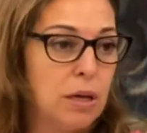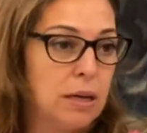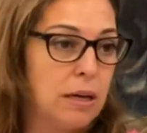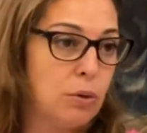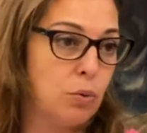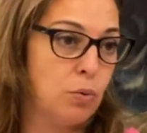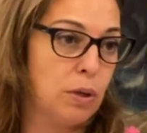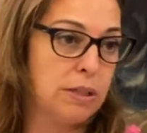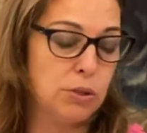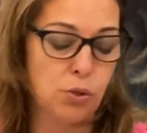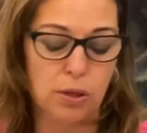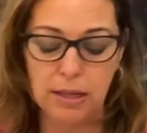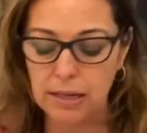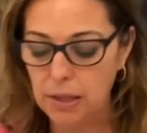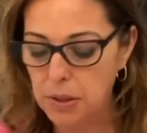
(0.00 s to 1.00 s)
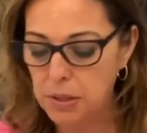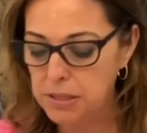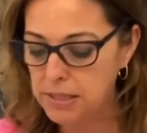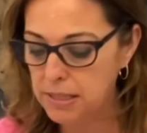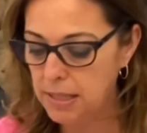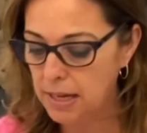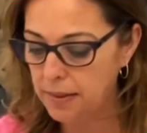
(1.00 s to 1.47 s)
claro cuáles son las
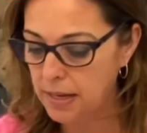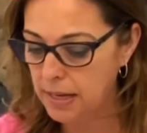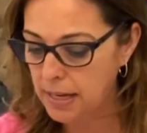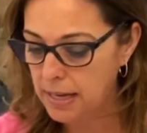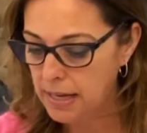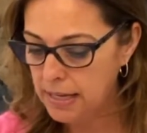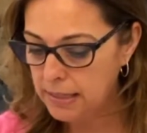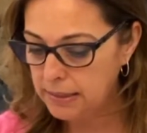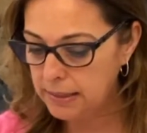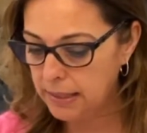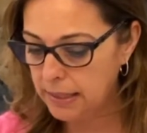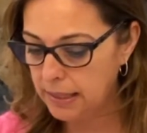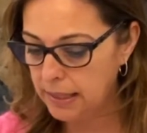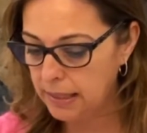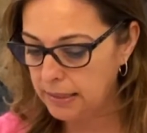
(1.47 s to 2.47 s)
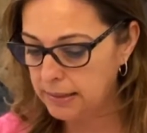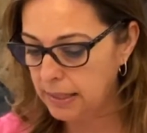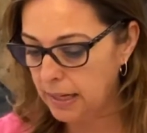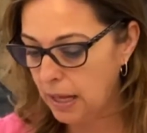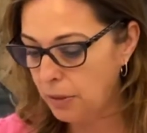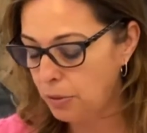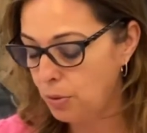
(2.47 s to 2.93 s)
necesidades de,
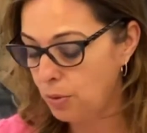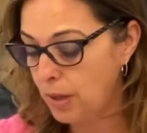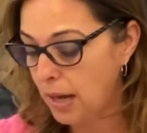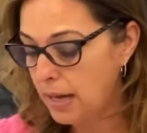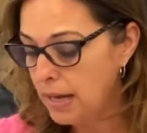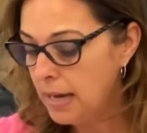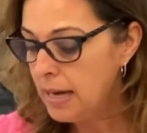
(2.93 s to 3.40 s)
la ciudad.